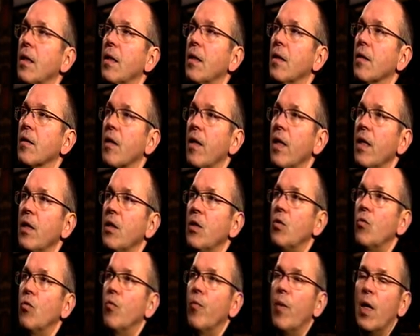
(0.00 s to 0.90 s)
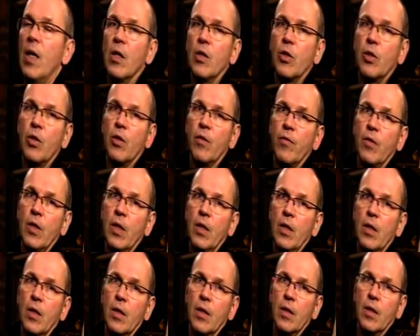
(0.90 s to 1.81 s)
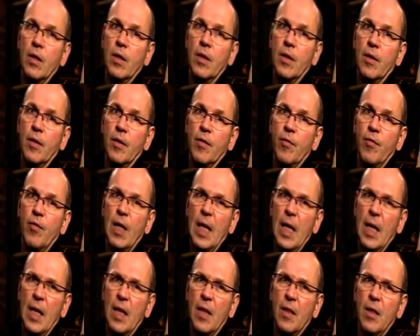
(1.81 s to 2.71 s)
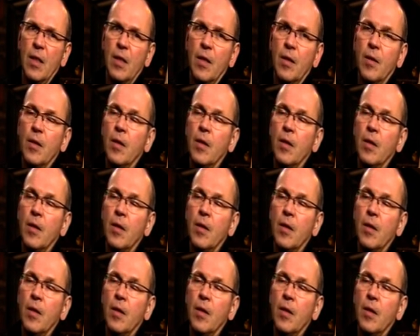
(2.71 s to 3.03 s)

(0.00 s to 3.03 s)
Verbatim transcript: e, zlecił malarzowi e, Flegel